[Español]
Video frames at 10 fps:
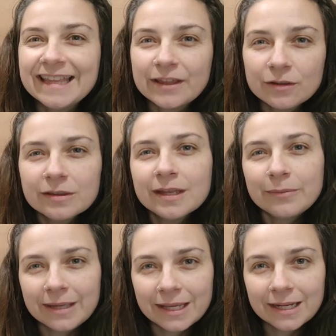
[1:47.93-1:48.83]
¿De
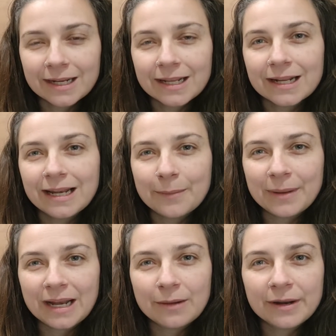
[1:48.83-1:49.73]
dónde viene la
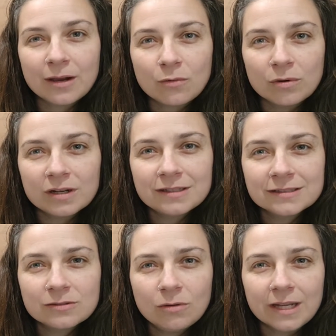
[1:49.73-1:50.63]
palabra World
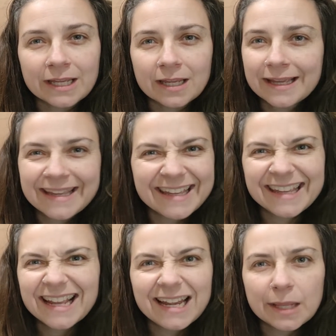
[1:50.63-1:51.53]
Schooling?
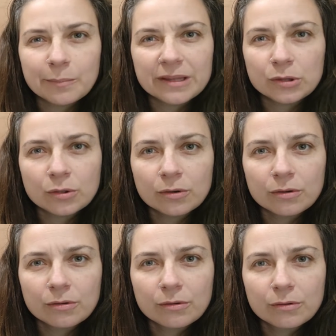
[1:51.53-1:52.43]
¿Quién la inventó?